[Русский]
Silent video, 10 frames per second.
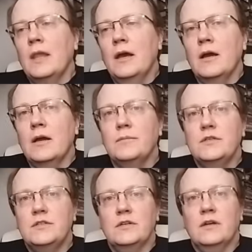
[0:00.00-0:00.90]
Э,
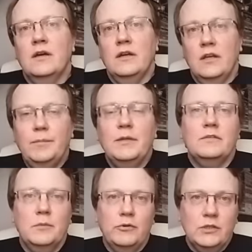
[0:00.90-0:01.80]
мистер Рипли
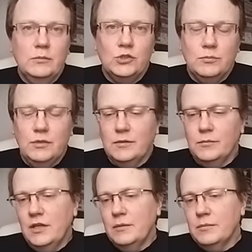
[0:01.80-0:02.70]
с молодым уже
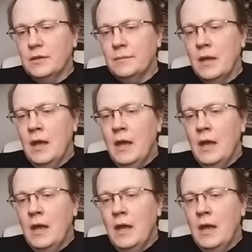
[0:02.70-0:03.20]
Мэттом Деймоном.